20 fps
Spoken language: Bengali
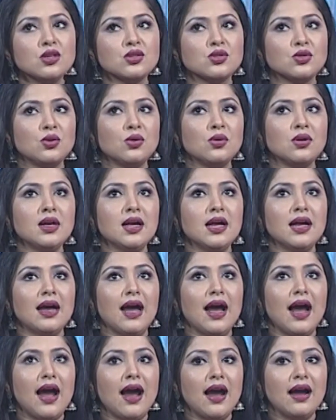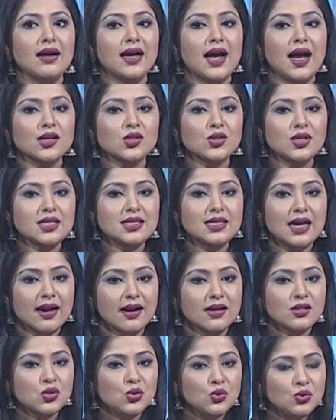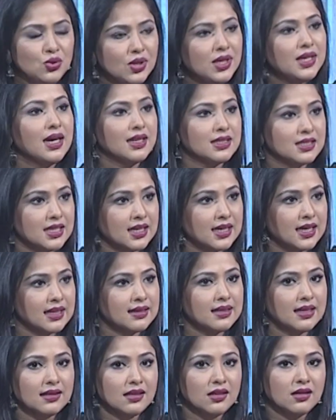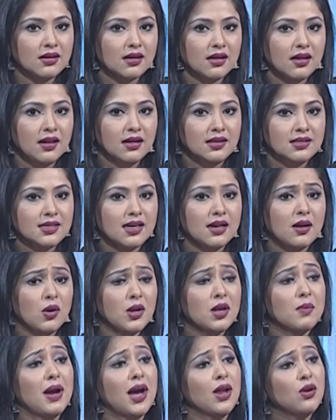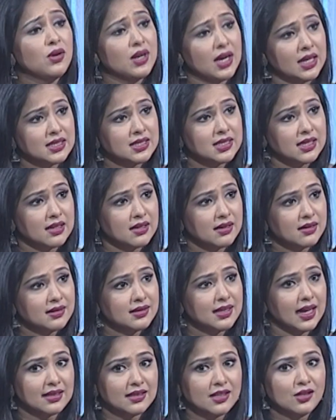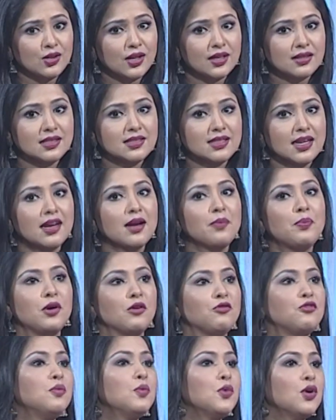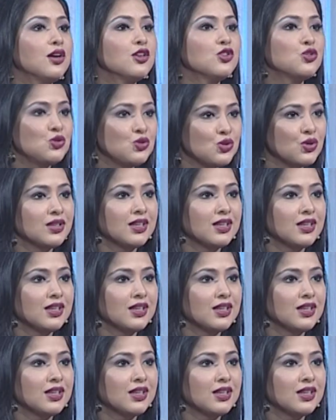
সো আসলে যারা শুধুই নাচ শেখে তাদের যারা অনেক ভালো নাচে তাদের তো একটা জায়গায় পারফর্ম করার সুযোগ